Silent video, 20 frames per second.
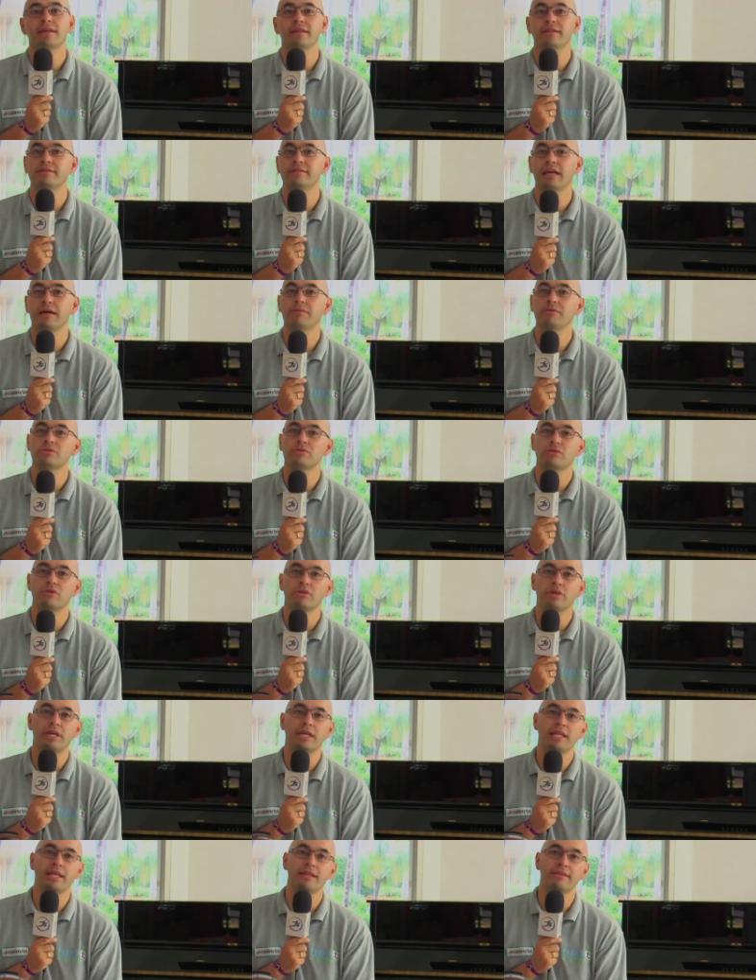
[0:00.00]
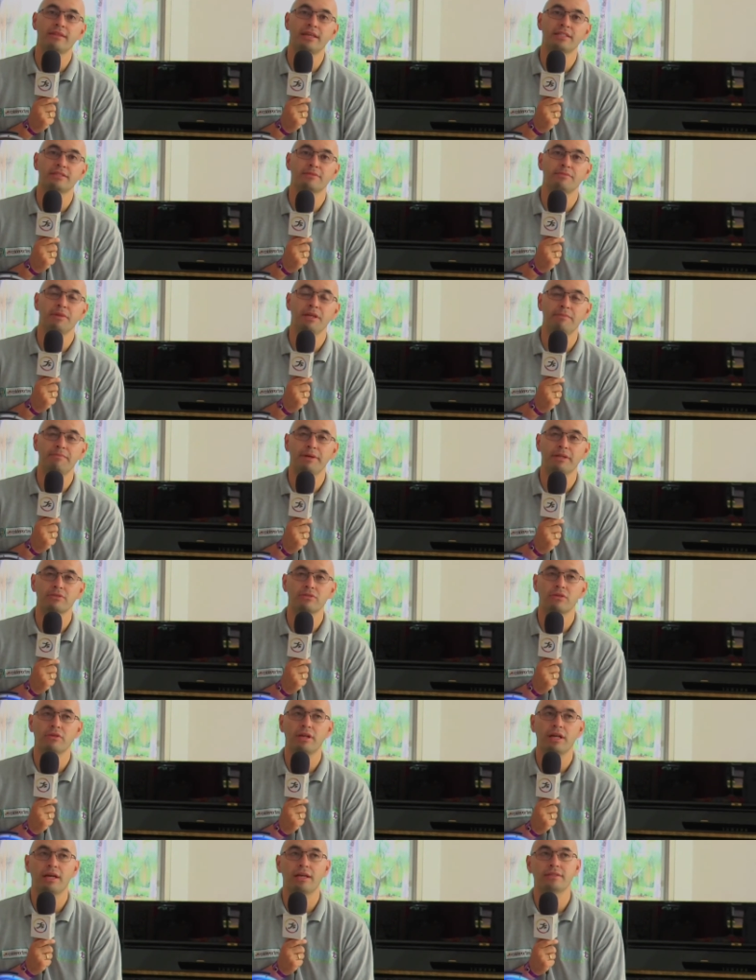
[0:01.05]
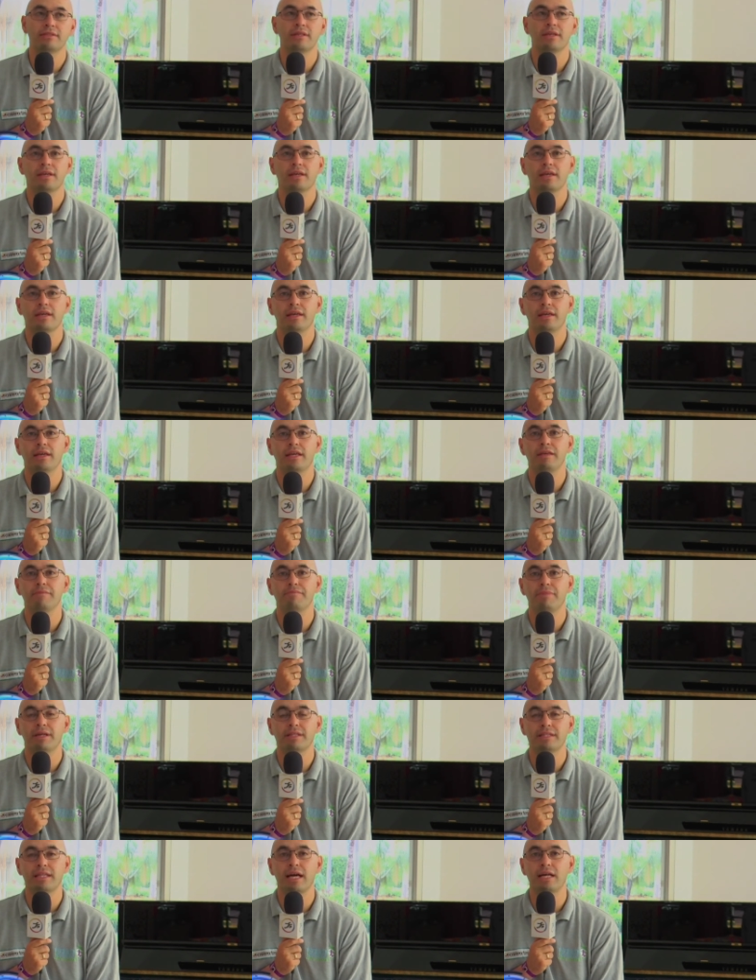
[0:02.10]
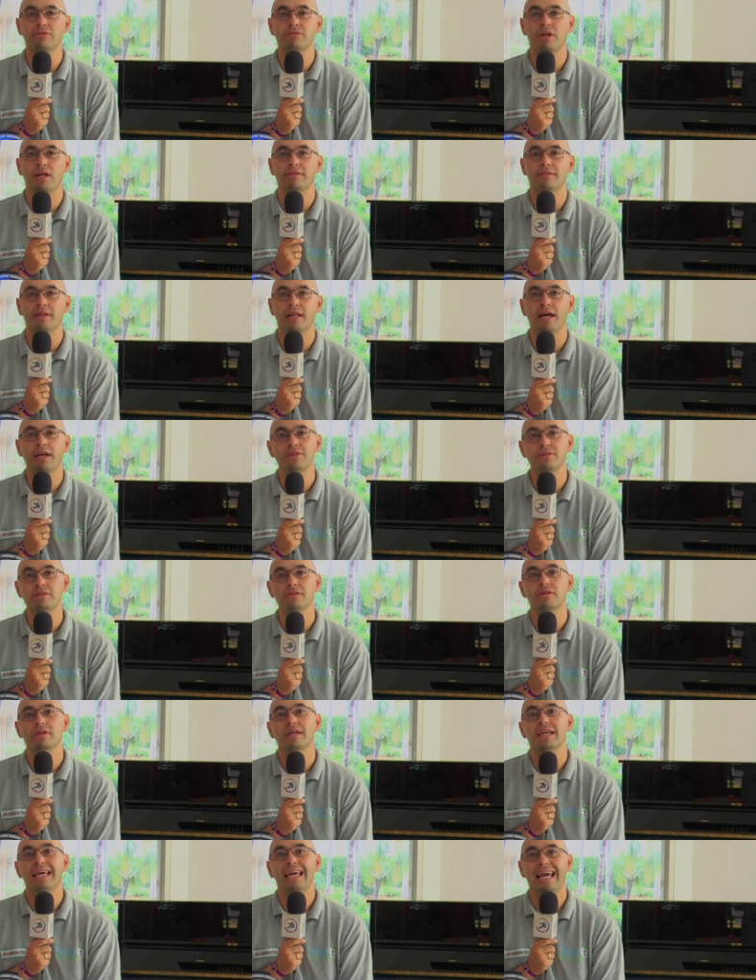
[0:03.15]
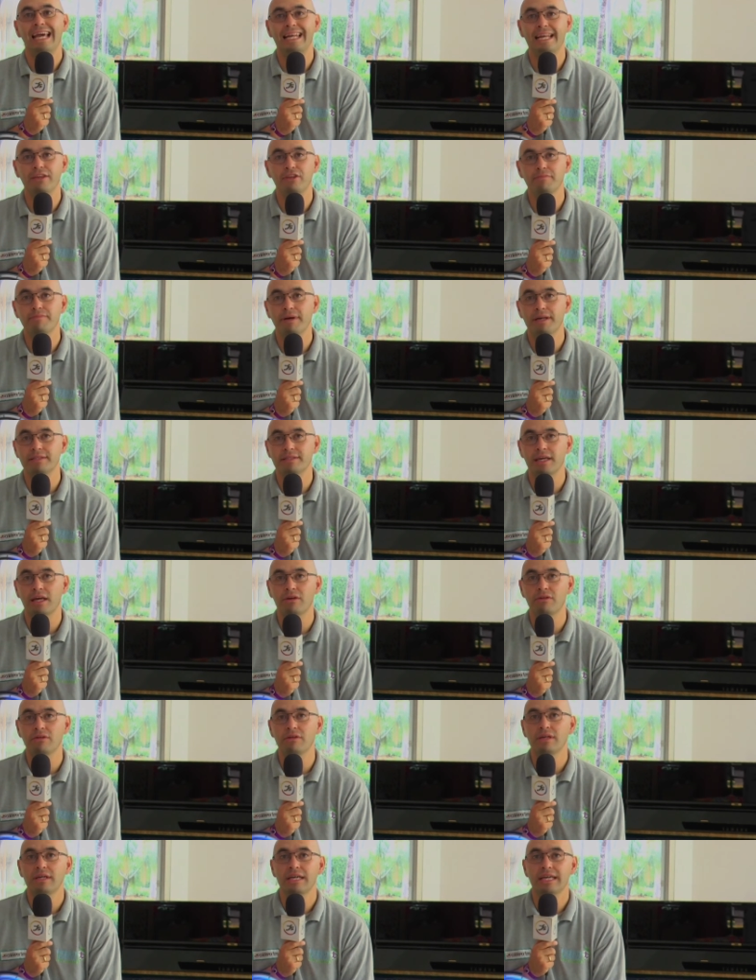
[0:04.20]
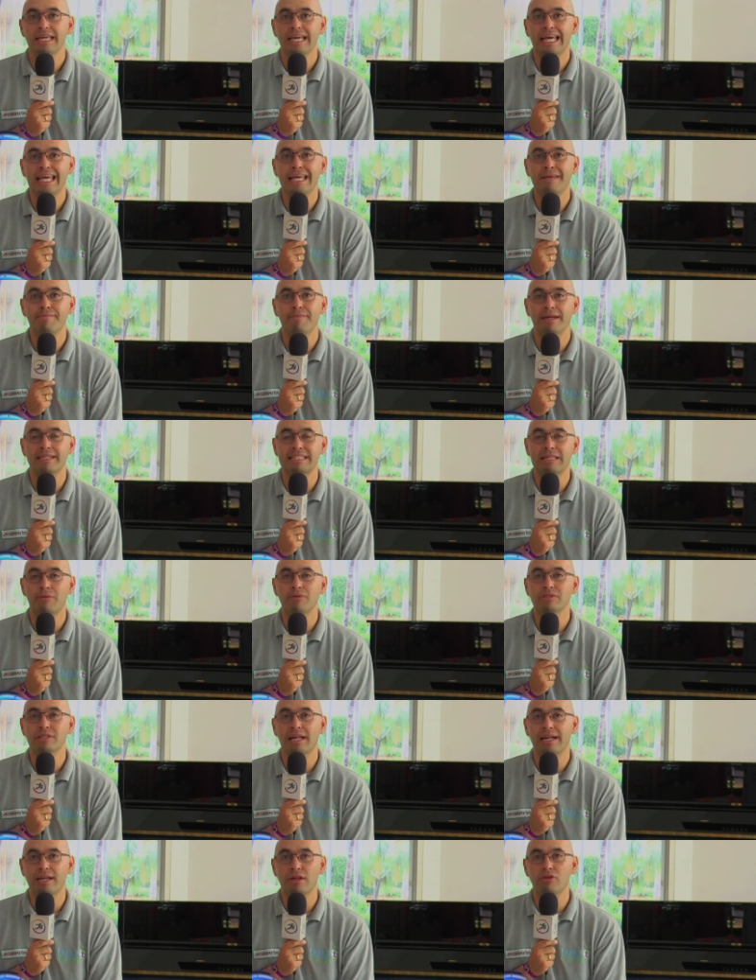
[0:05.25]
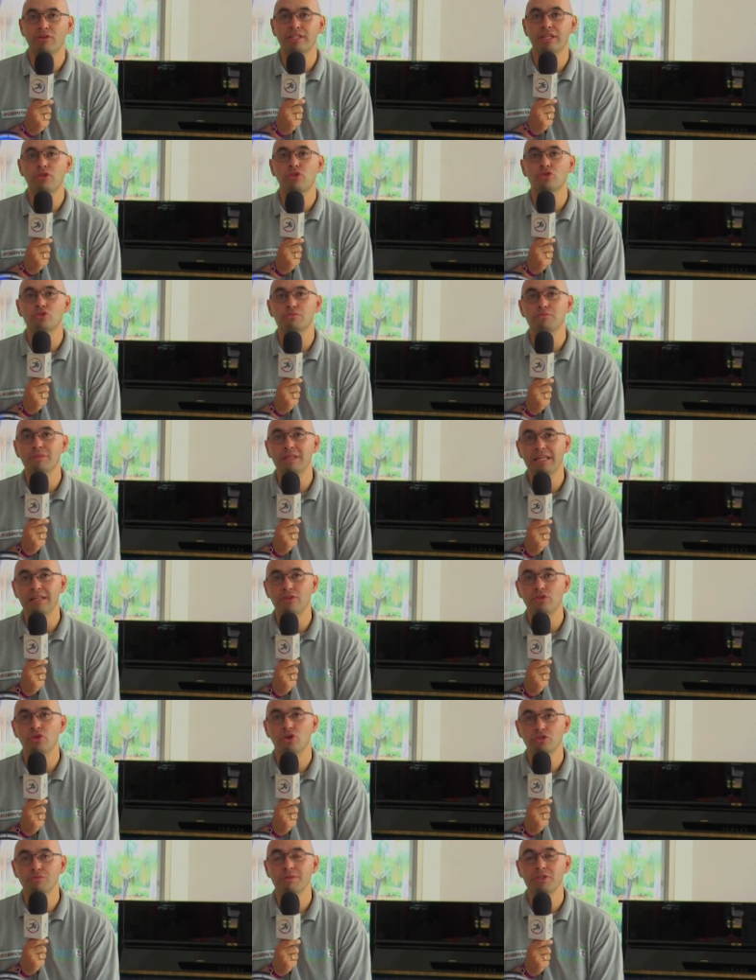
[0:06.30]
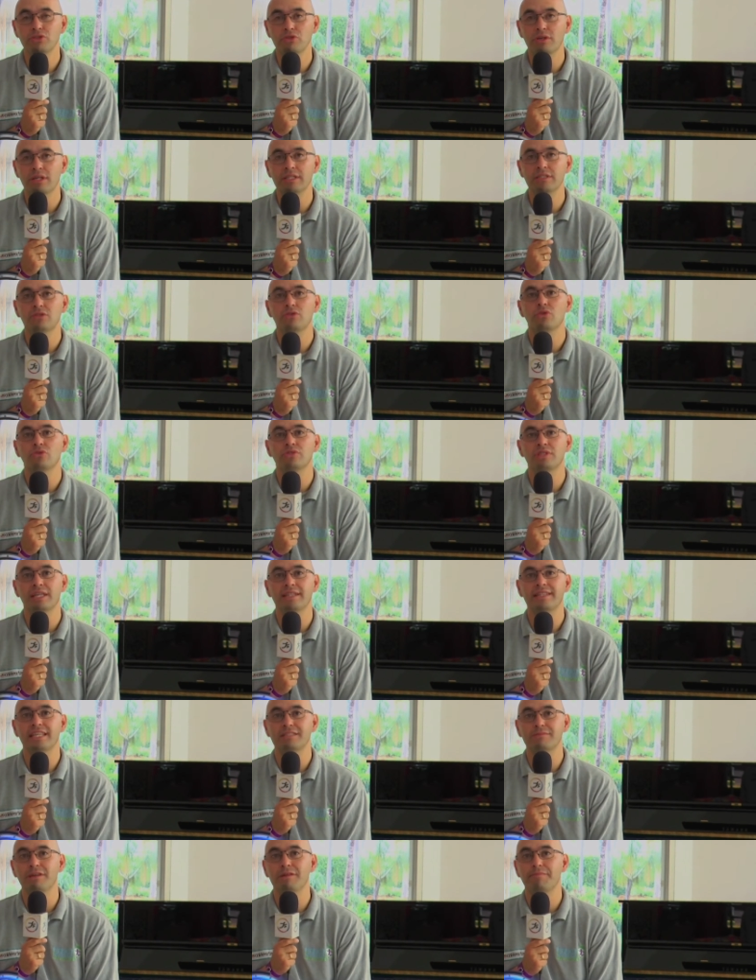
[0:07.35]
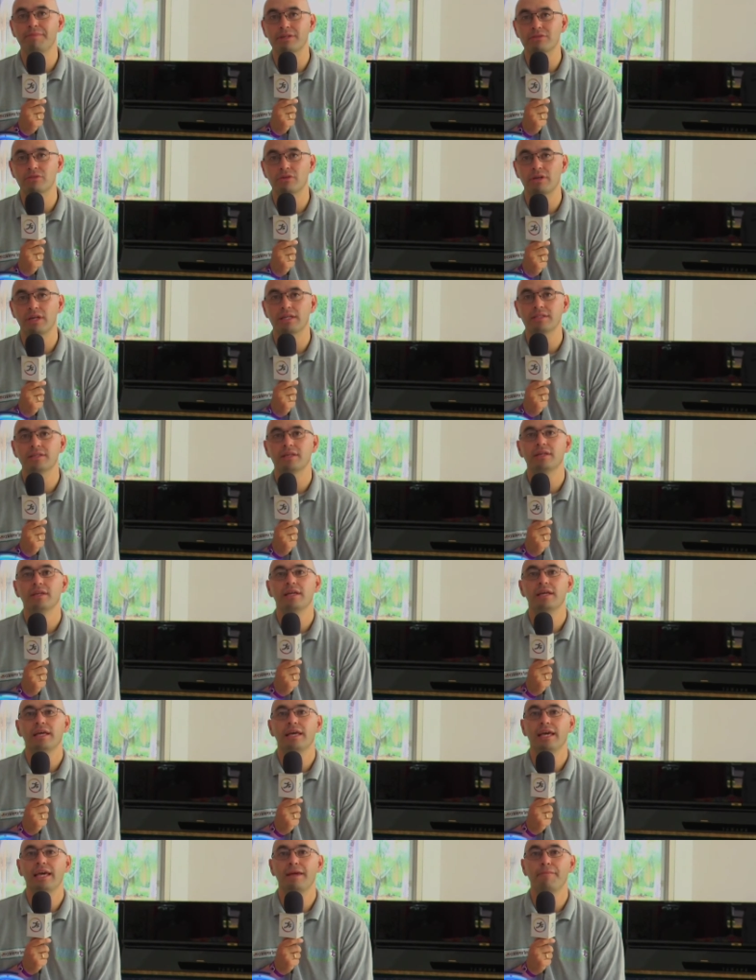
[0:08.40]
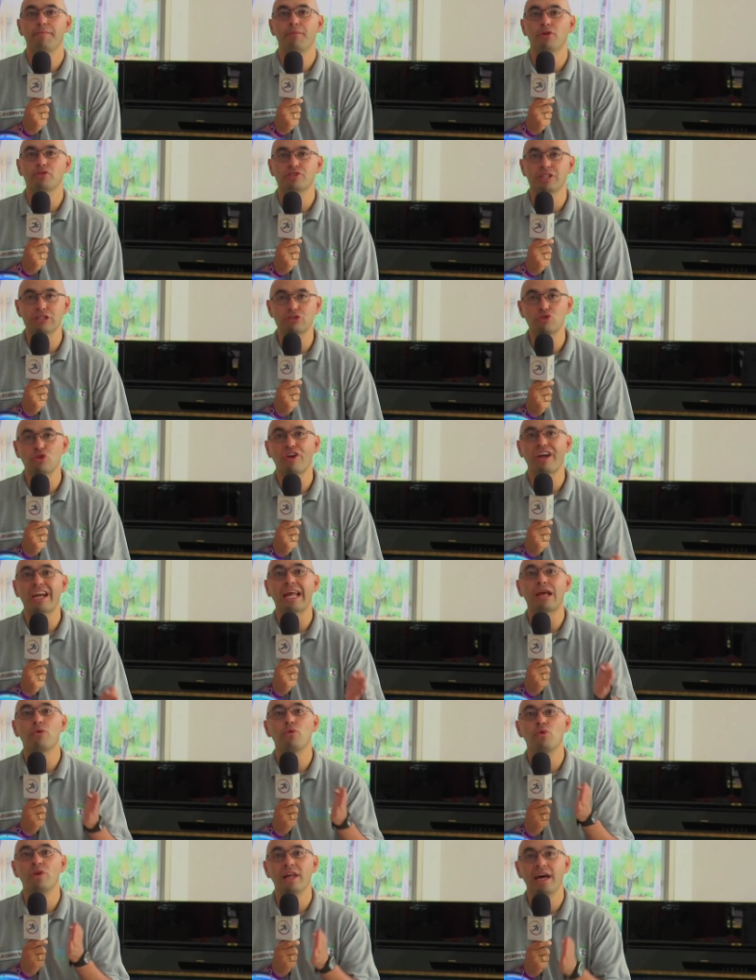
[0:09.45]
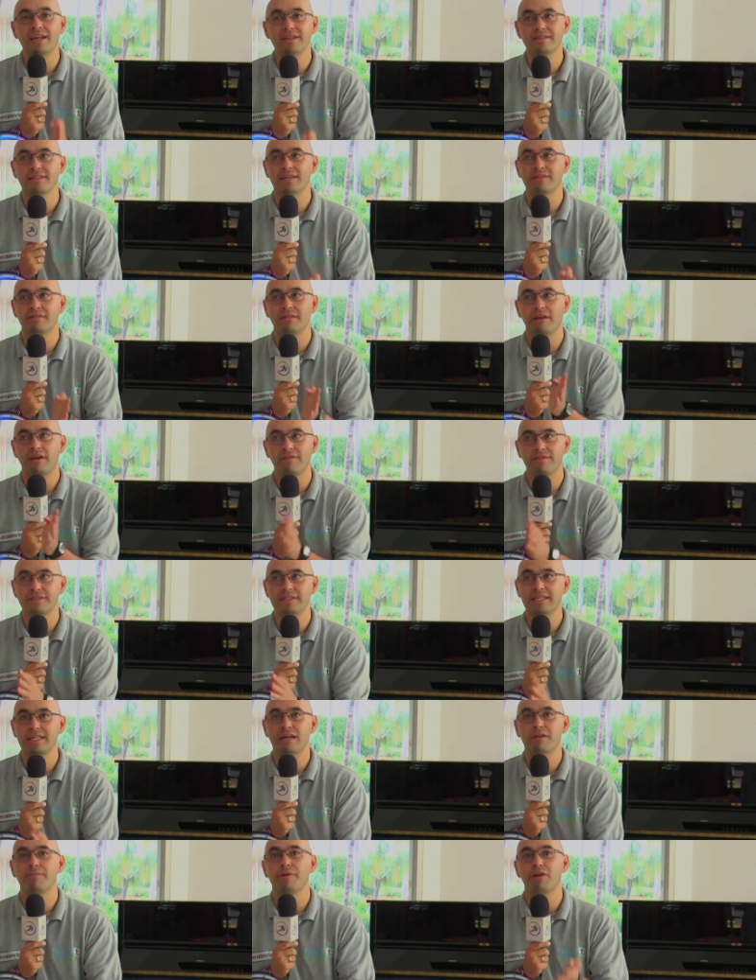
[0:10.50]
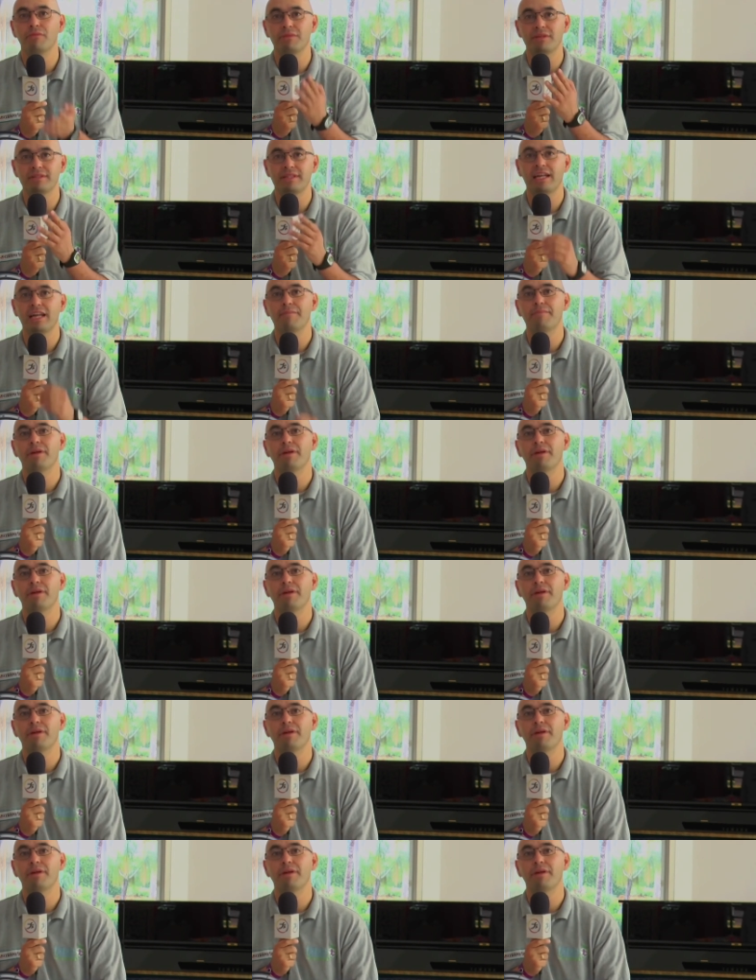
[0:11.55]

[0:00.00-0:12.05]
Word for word: iniciamos con 500 mil personas eh, impactadas durante el año. El año pasado impactamos alrededor de 2.200.000 personas en procesos regulares de actividad física para aumentar la